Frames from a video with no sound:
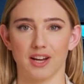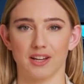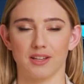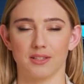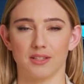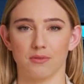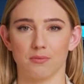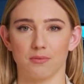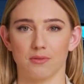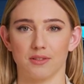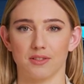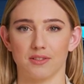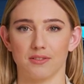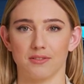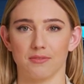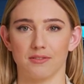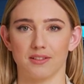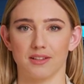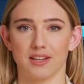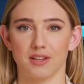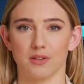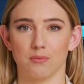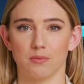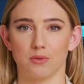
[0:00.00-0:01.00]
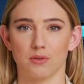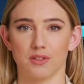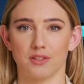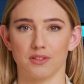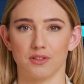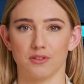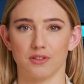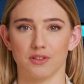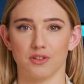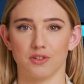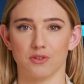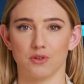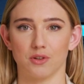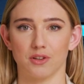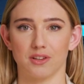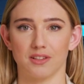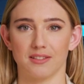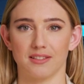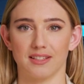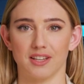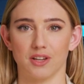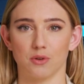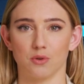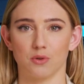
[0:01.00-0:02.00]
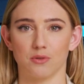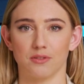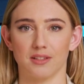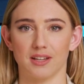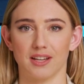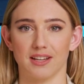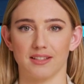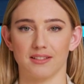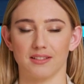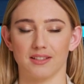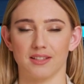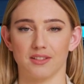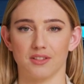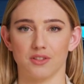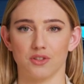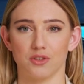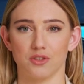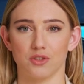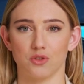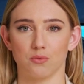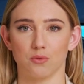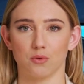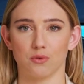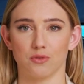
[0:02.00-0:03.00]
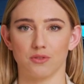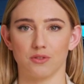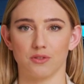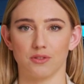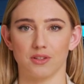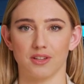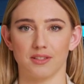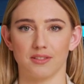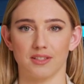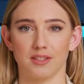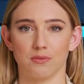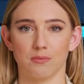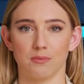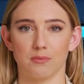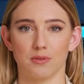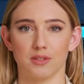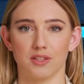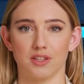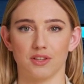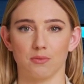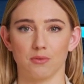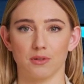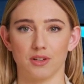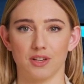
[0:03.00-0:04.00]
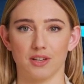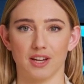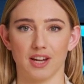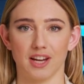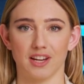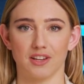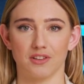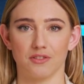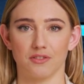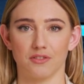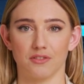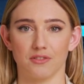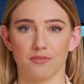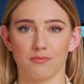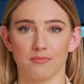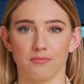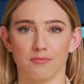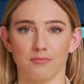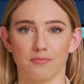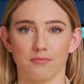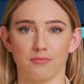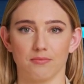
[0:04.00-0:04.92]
Además, el precio del dólar se encuentra en 18.15 pesos mexicanos.